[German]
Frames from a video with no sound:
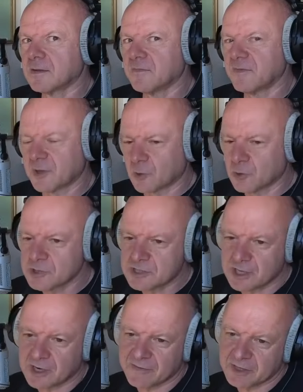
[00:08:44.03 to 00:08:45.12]
Wie groß ist
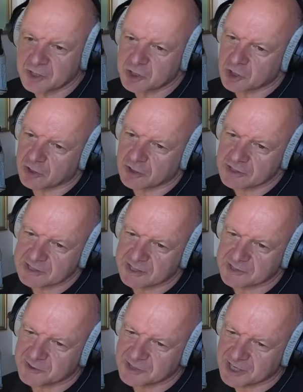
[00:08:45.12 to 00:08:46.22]
dann aber die Chance,
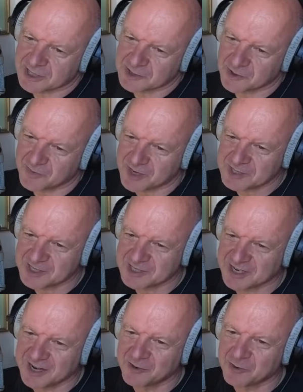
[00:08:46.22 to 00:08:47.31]
dass du sagst, du machst jetzt ein
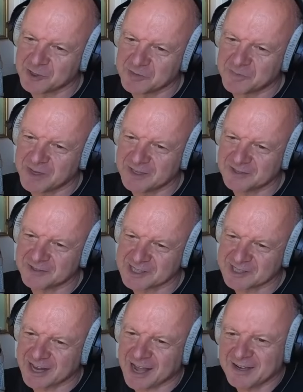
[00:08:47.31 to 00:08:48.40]
analoges Bild und das
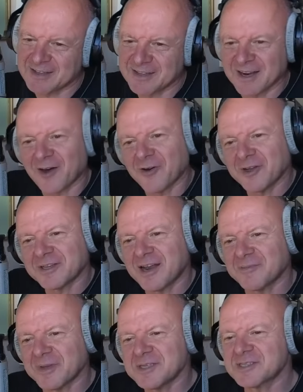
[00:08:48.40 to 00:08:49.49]
landet dann auch in
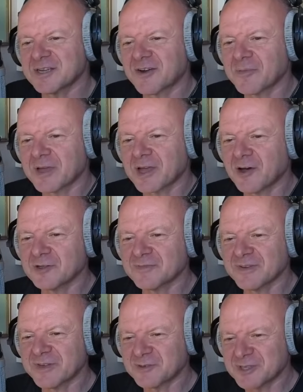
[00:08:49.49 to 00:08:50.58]
deinem Instagram-Account?
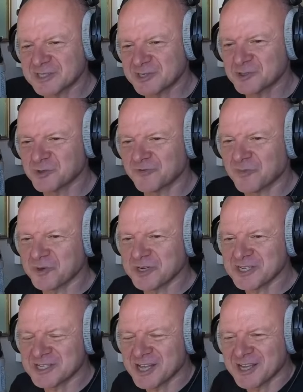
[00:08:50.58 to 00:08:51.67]
Wenn du das jetzt so
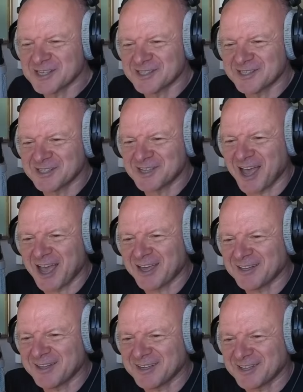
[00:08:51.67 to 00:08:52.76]
formulierst, sind das ja
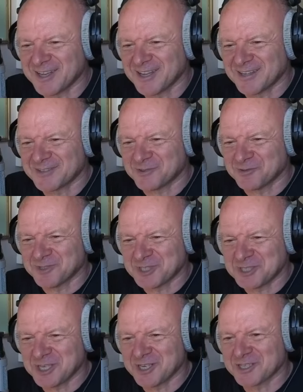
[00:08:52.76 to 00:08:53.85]
eigentlich
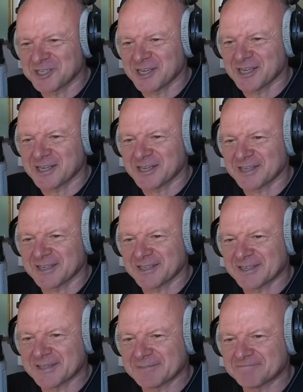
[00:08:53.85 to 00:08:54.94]

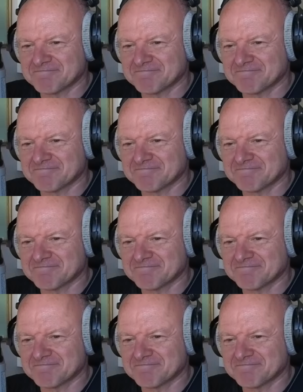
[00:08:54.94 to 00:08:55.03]
unterschiedliche